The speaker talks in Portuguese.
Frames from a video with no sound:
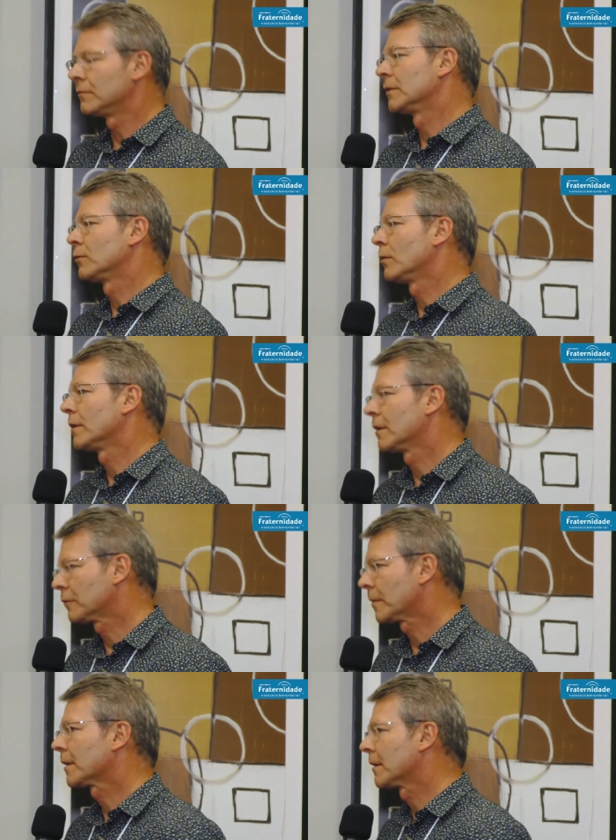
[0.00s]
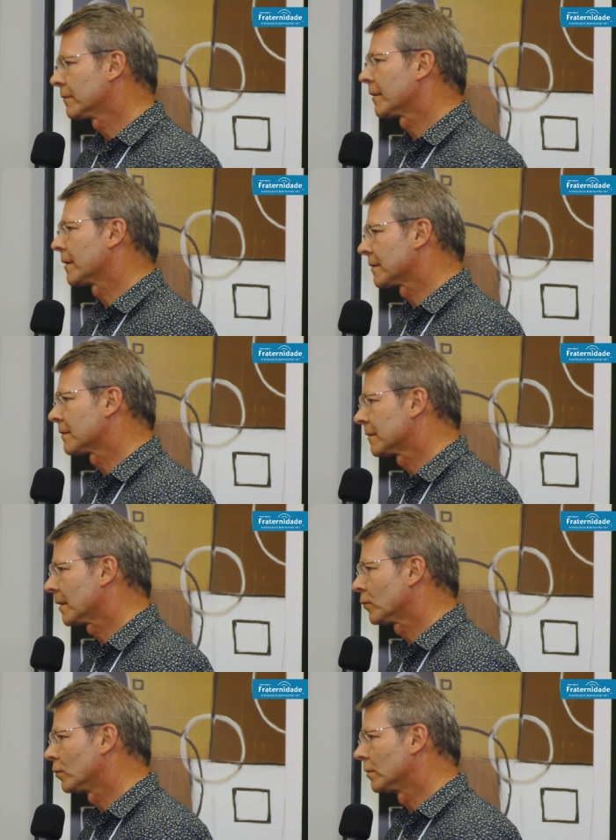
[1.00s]
o ano corrente para quem faz
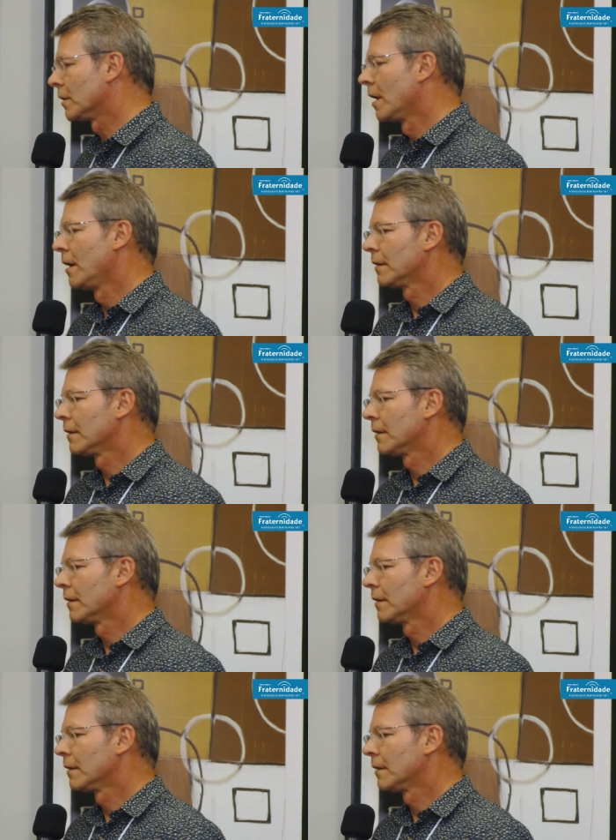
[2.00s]
assinatura.